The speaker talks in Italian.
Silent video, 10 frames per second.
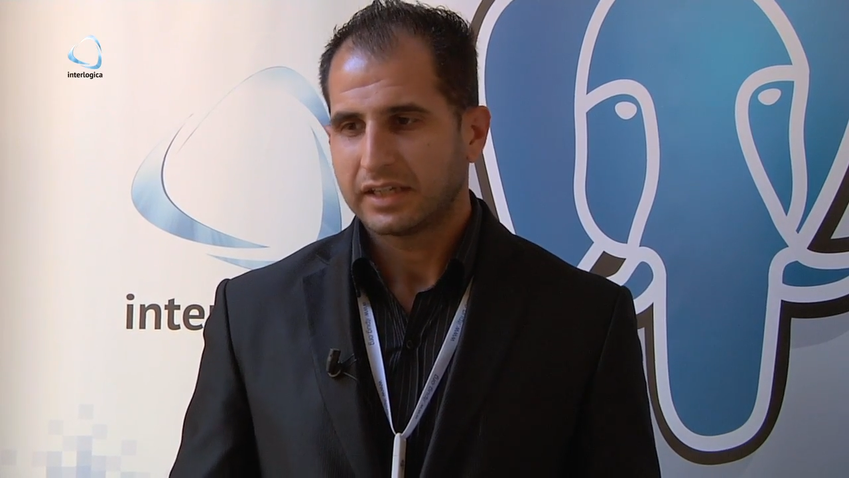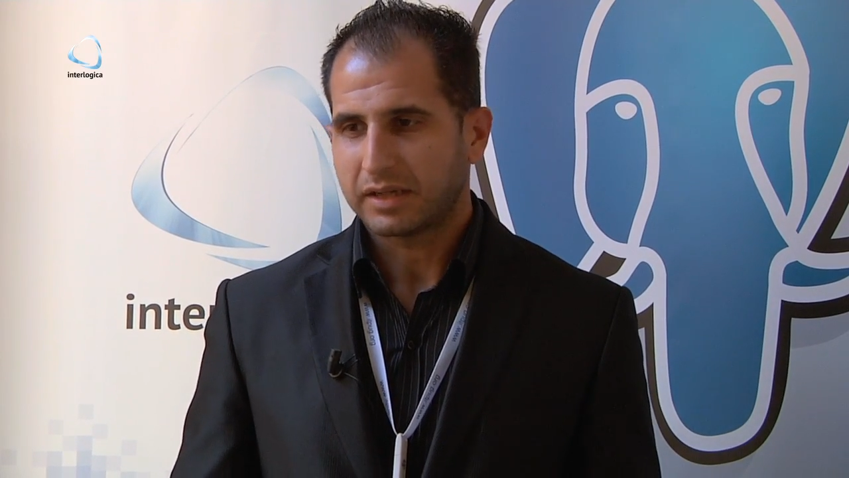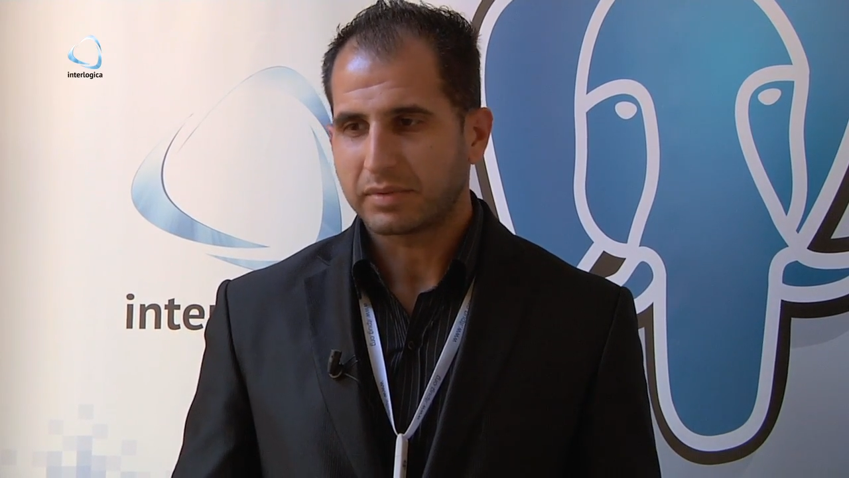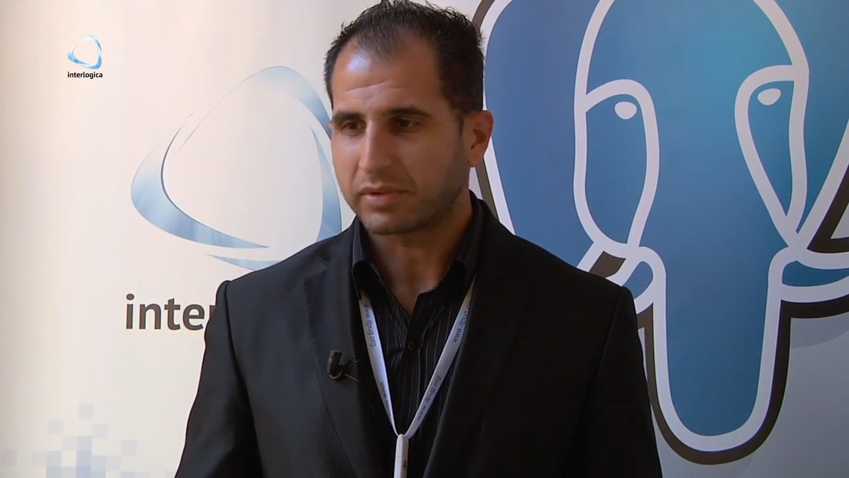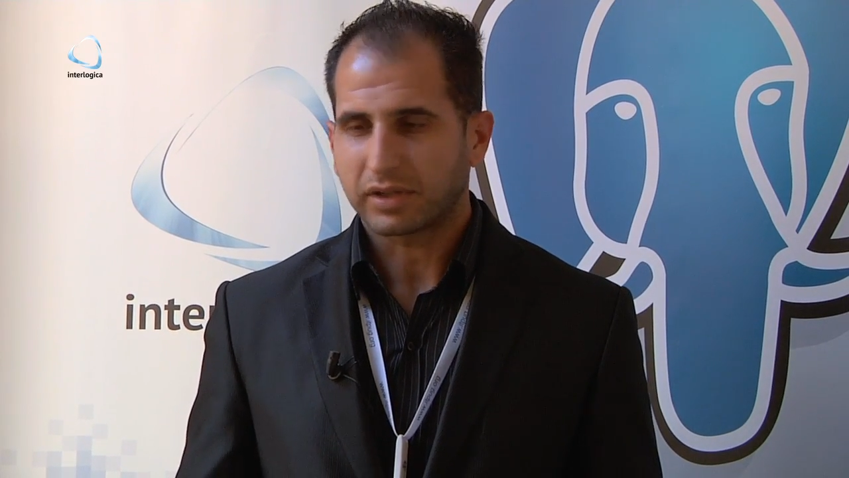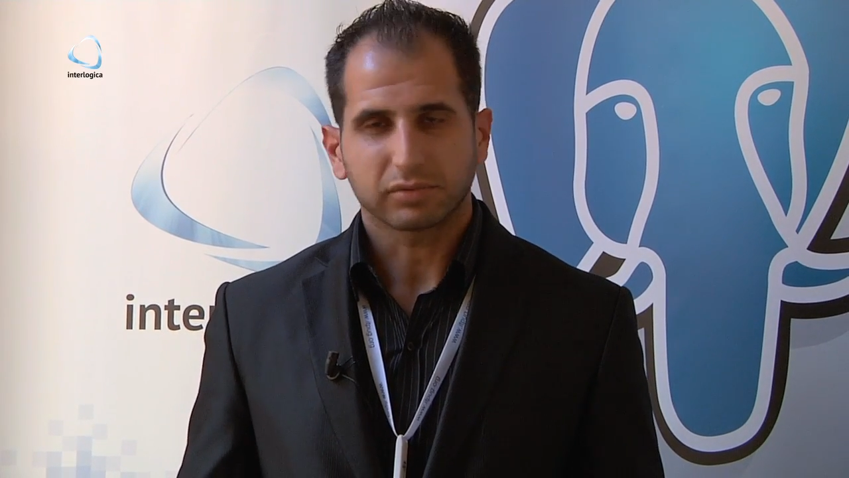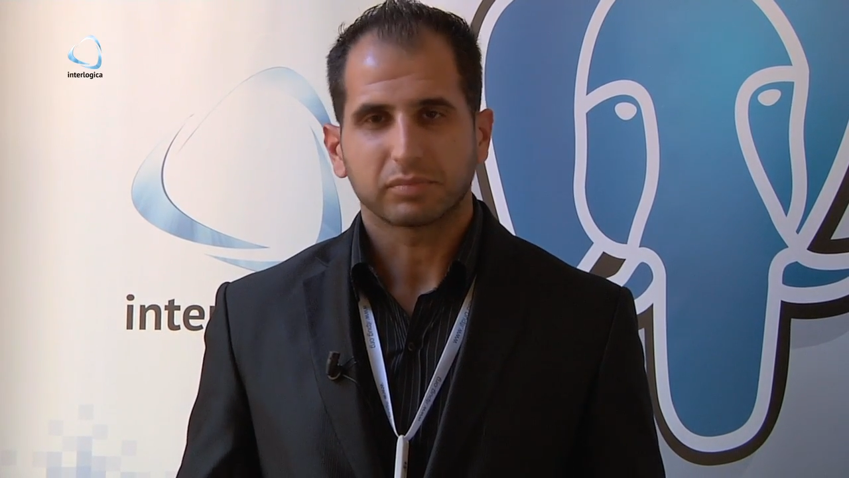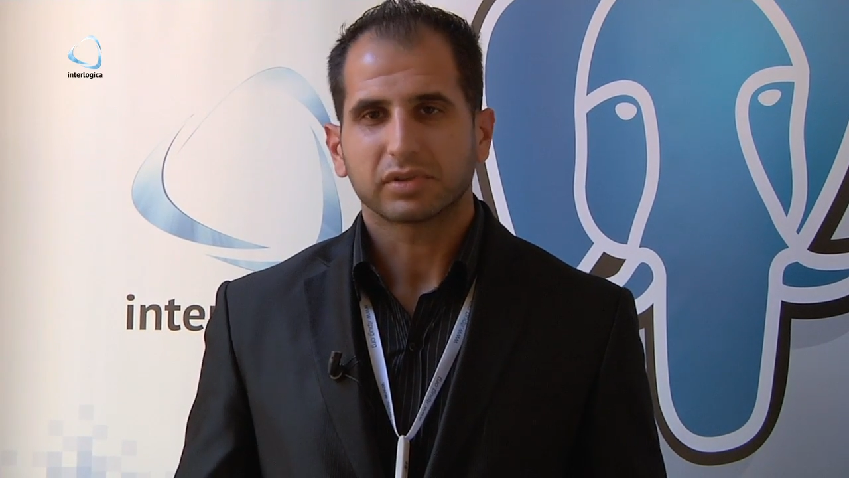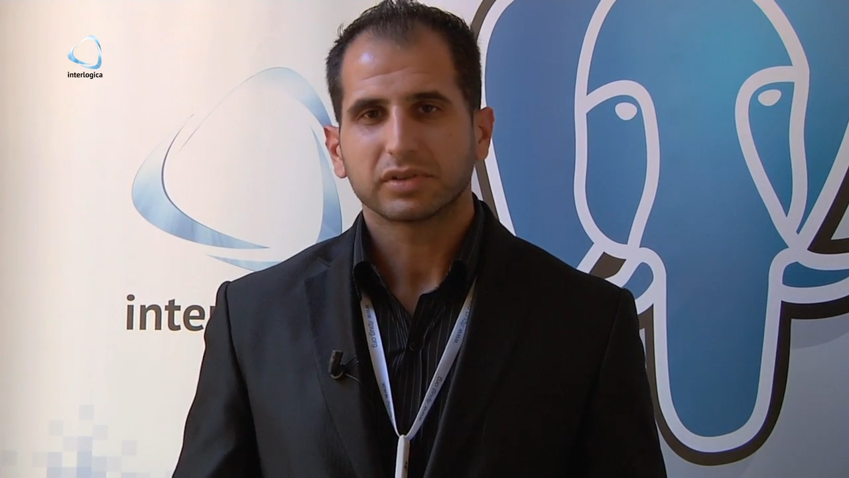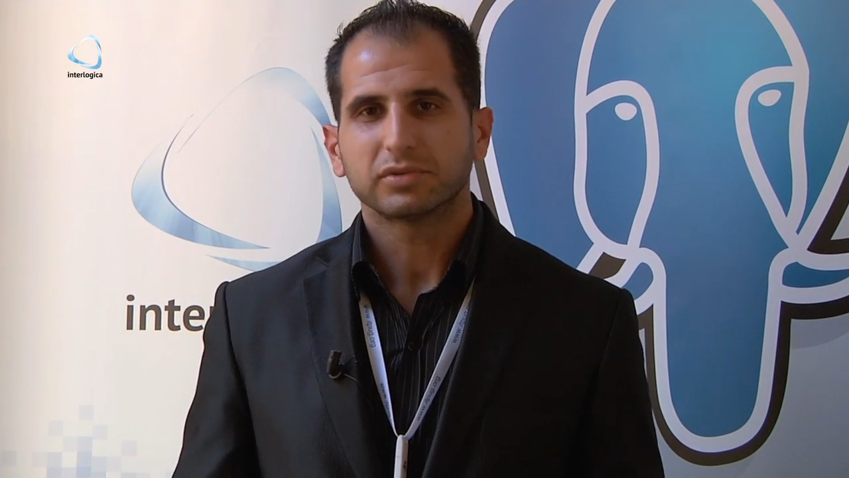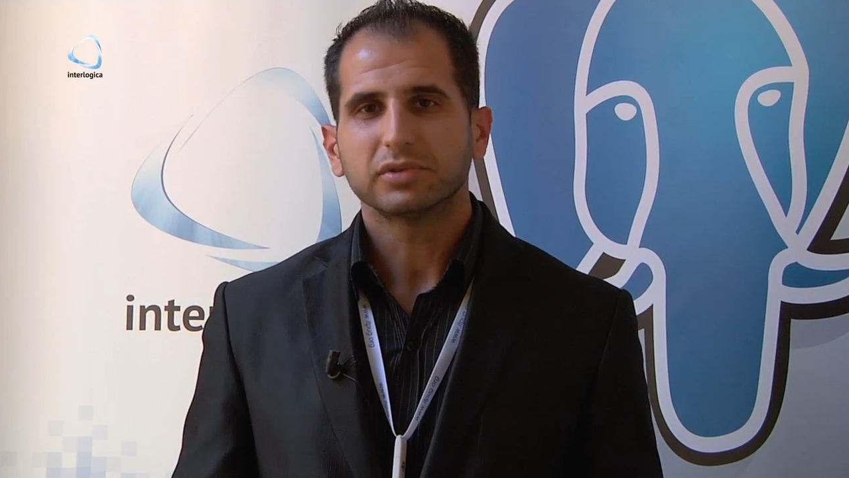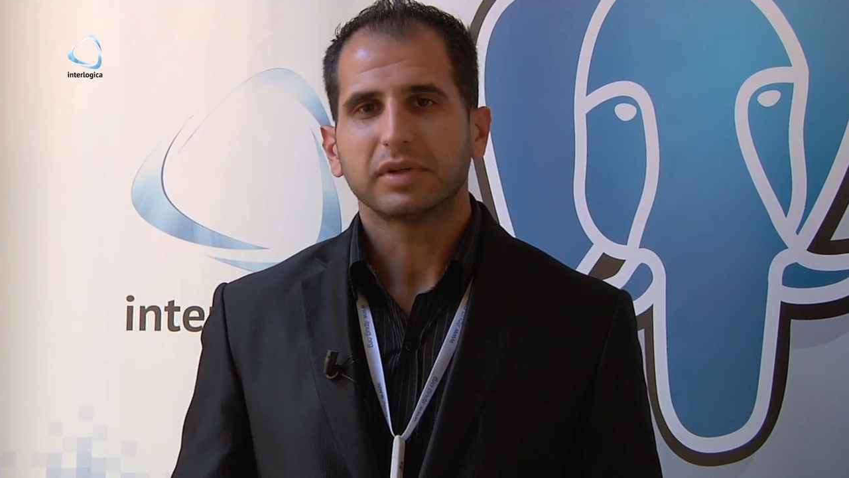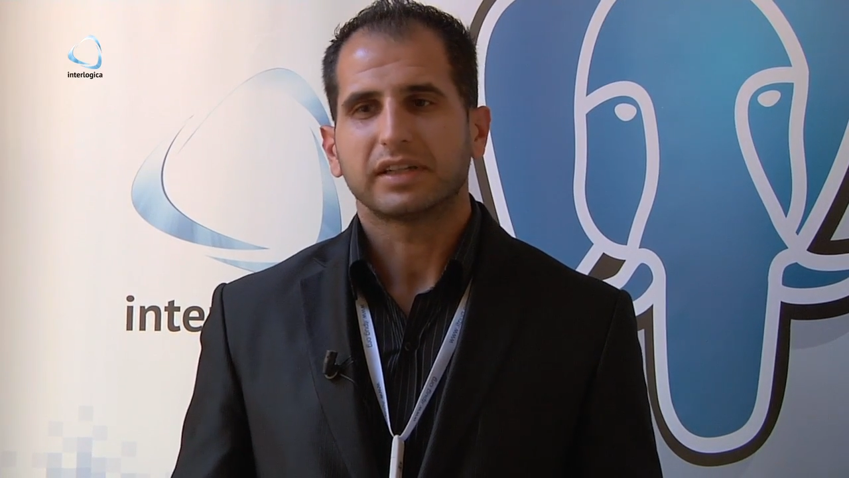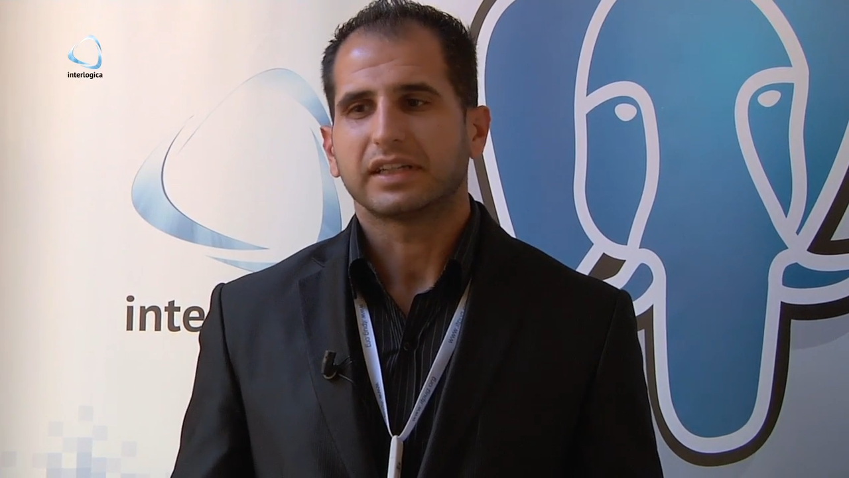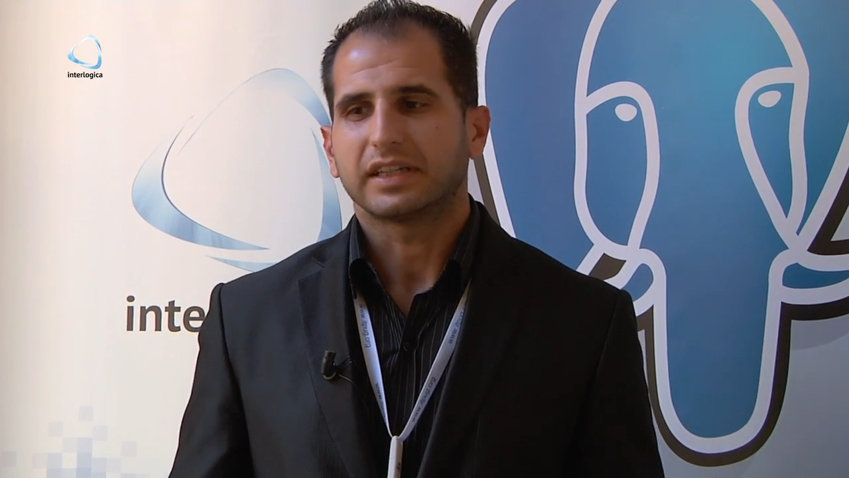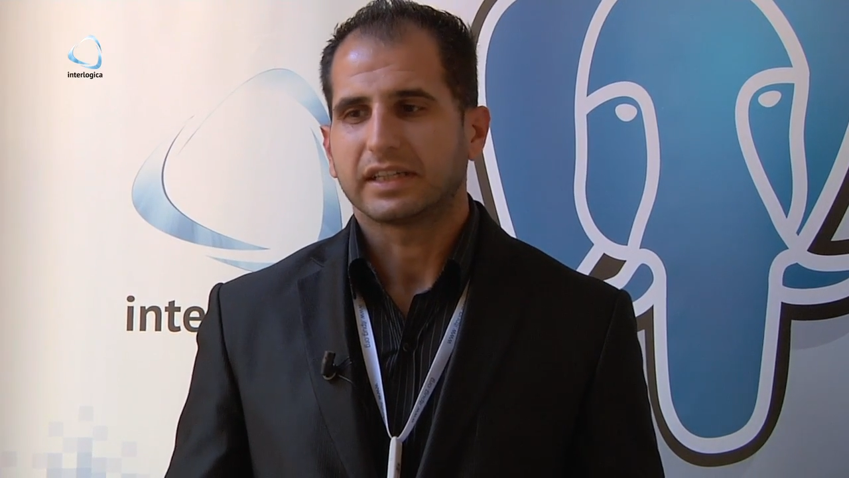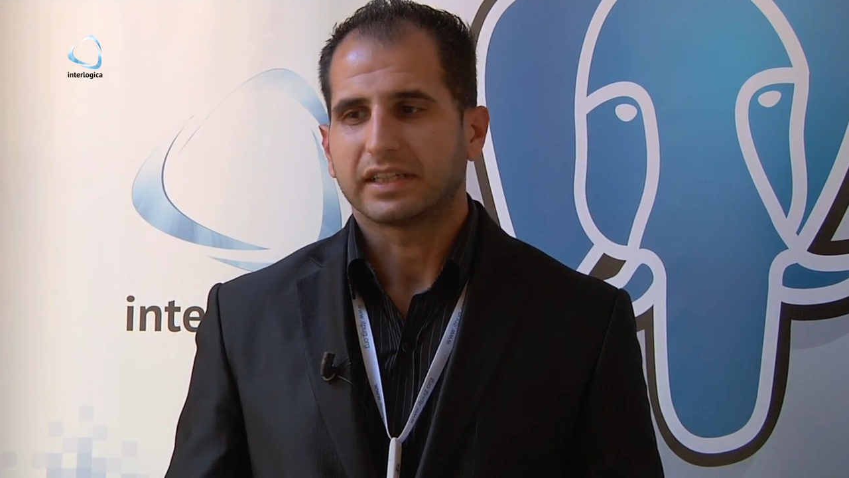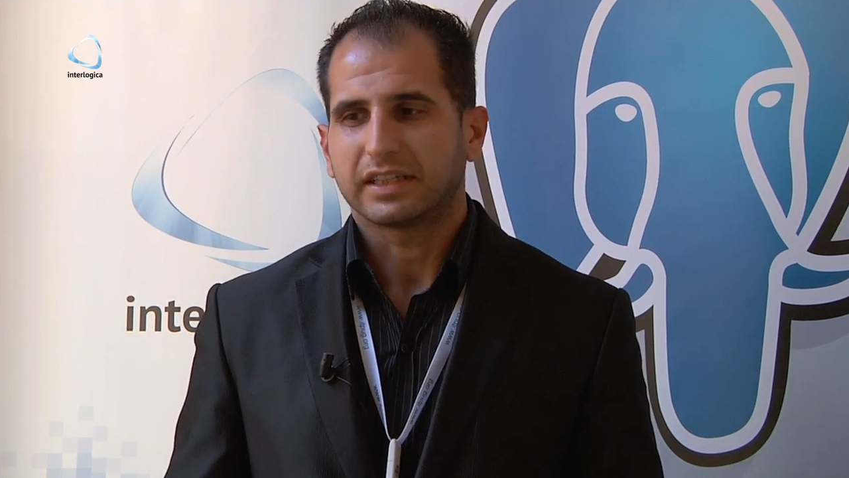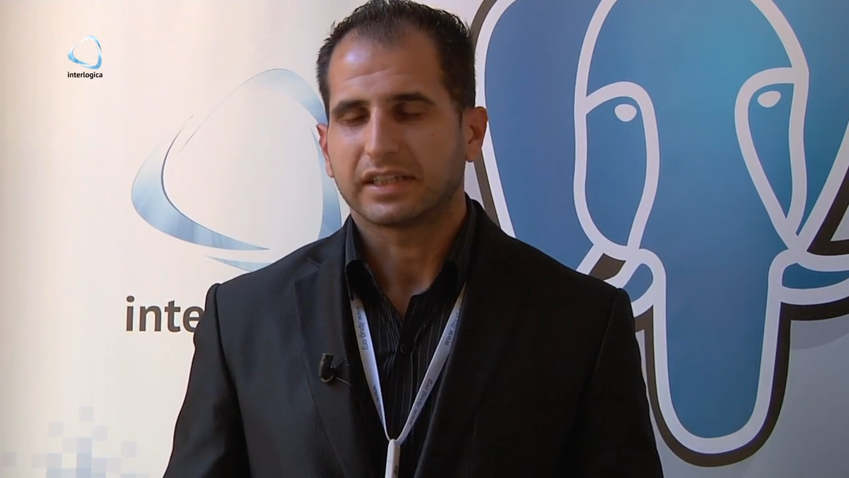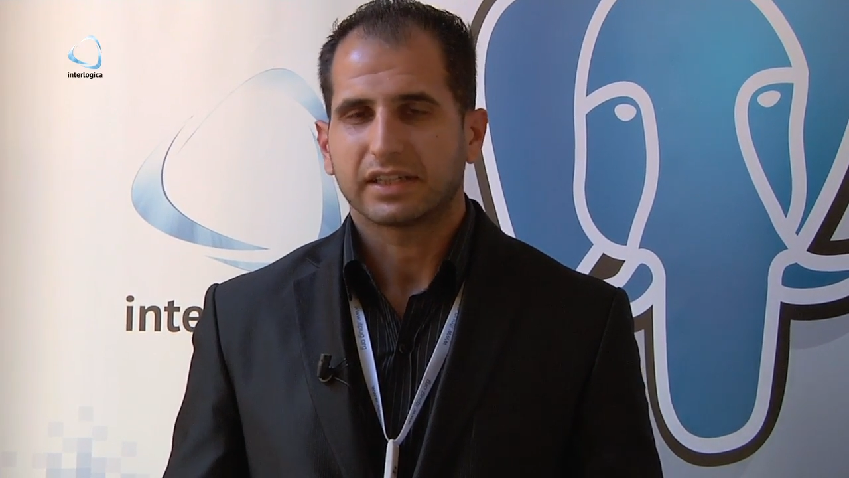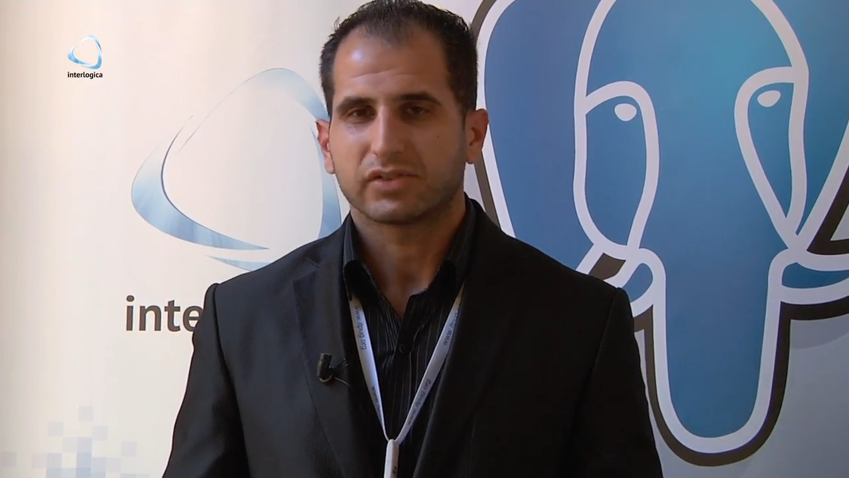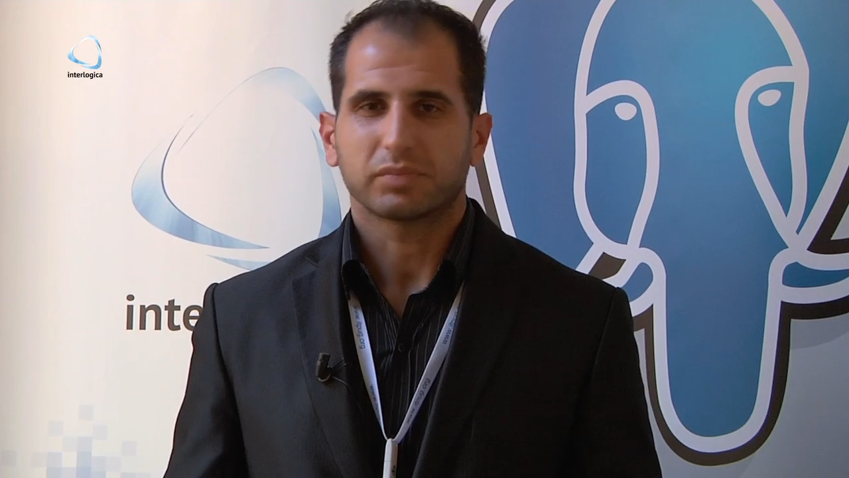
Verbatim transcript: abbiamo dato un po' di numeri e